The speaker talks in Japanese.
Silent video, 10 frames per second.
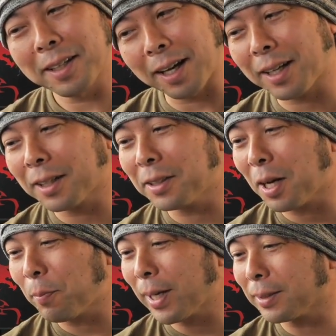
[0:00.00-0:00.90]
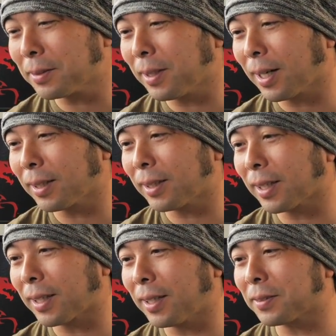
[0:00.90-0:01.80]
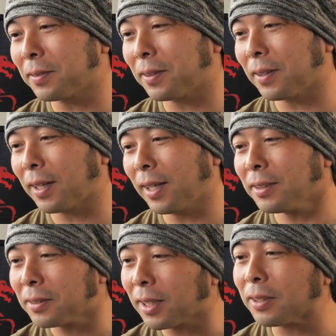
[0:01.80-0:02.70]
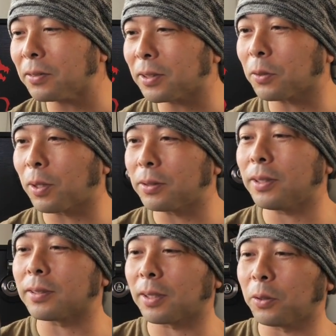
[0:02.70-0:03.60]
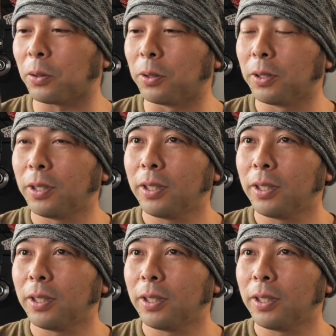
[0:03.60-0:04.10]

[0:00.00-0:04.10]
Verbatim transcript: 価格があんま安くなかった気がするんでね安くないって言っちゃうと悪いんですけど